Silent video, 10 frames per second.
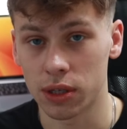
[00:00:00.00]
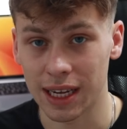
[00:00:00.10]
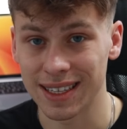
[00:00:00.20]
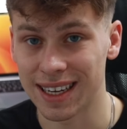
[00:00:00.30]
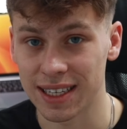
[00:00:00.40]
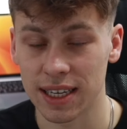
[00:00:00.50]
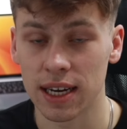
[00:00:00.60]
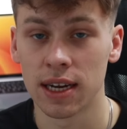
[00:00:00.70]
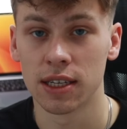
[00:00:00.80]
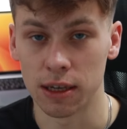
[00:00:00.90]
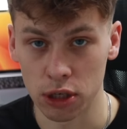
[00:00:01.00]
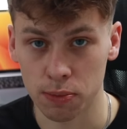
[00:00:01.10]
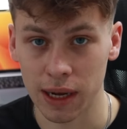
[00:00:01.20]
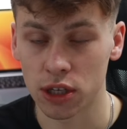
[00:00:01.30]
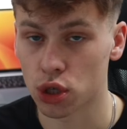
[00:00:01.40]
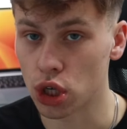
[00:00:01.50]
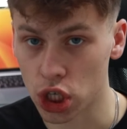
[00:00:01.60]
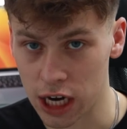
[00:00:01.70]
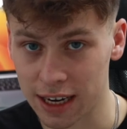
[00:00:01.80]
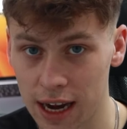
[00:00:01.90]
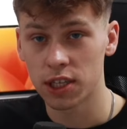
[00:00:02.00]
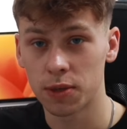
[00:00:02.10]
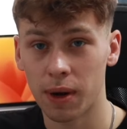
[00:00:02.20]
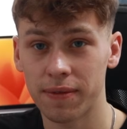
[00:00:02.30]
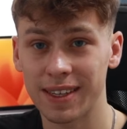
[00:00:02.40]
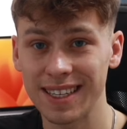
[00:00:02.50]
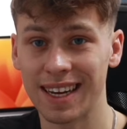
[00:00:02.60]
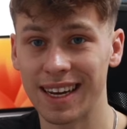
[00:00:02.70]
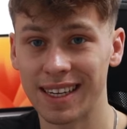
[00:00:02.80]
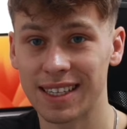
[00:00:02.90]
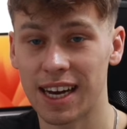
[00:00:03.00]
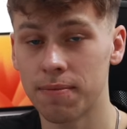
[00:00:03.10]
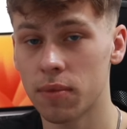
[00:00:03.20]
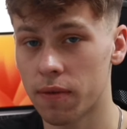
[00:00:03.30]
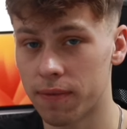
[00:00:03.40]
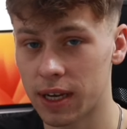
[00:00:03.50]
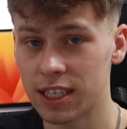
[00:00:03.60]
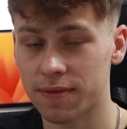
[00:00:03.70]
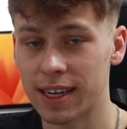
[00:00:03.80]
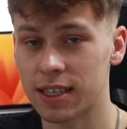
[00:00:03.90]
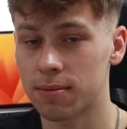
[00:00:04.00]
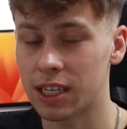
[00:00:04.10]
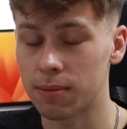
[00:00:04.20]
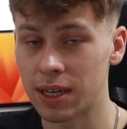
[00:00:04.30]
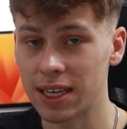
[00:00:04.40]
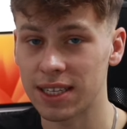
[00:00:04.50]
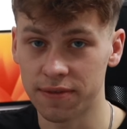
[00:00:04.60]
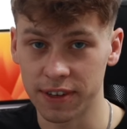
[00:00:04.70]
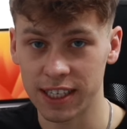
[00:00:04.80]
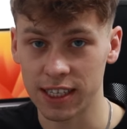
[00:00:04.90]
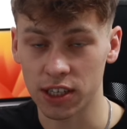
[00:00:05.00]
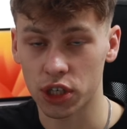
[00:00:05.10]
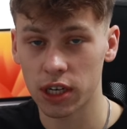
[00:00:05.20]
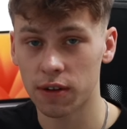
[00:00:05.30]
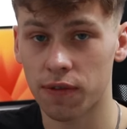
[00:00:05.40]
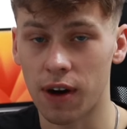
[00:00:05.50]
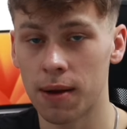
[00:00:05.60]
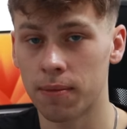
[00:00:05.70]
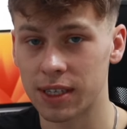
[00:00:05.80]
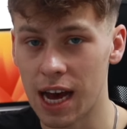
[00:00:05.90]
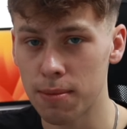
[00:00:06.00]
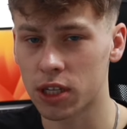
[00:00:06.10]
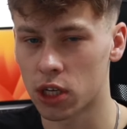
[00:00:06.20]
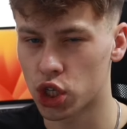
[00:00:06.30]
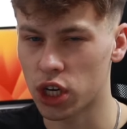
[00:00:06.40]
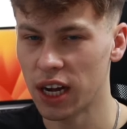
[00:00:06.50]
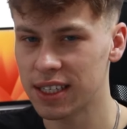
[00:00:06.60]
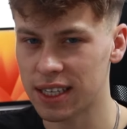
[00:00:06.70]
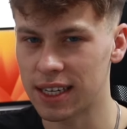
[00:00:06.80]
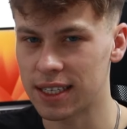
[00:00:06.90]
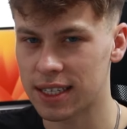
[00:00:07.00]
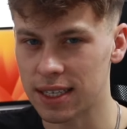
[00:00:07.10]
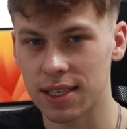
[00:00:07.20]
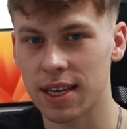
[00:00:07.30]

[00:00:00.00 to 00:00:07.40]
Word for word: und dann seid ihr dementsprechend schon startklar. Sobald wir dies erledigt haben, geht es weiter mit dem nächsten wichtigen Schritt. Vor allem damit starte ich eigentlich ganz